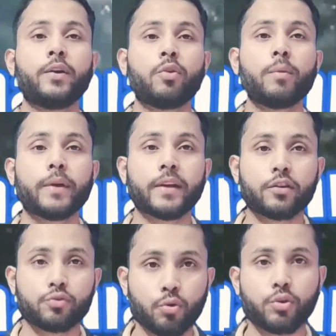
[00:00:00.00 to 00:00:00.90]
हैंड टू हैंड बिकना
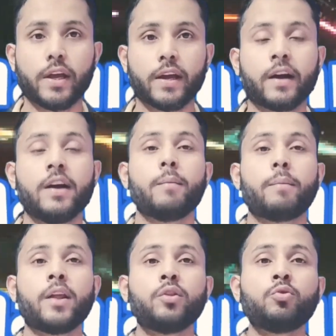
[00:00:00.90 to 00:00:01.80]
शुरू हो जाएगा
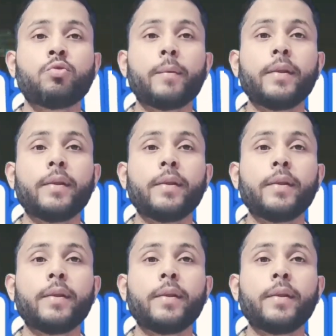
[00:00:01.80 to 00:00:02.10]
परंतु हुआ